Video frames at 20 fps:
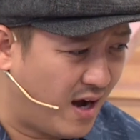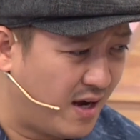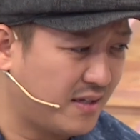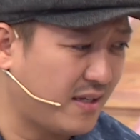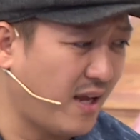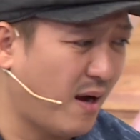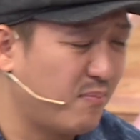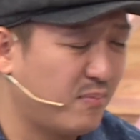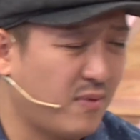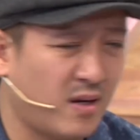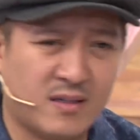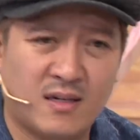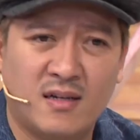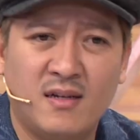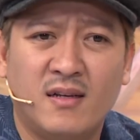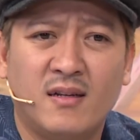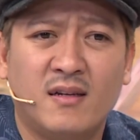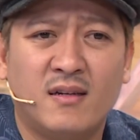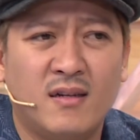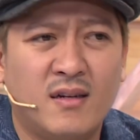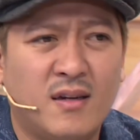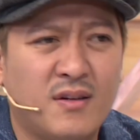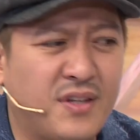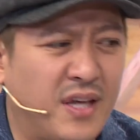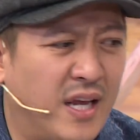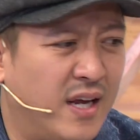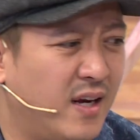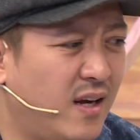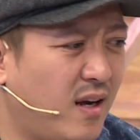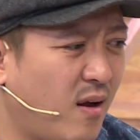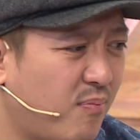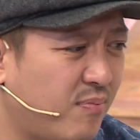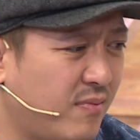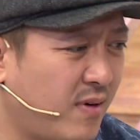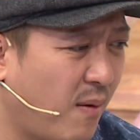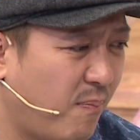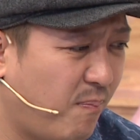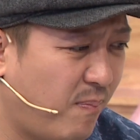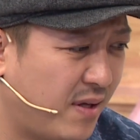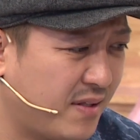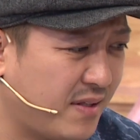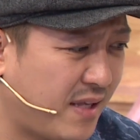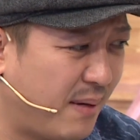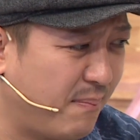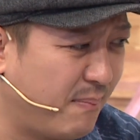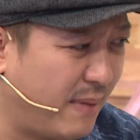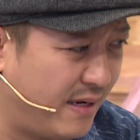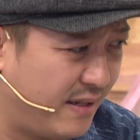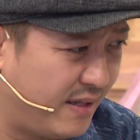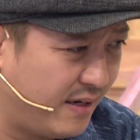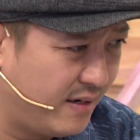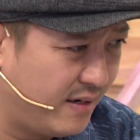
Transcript: vợ chồng nói chuyện lục đục là chuyện bình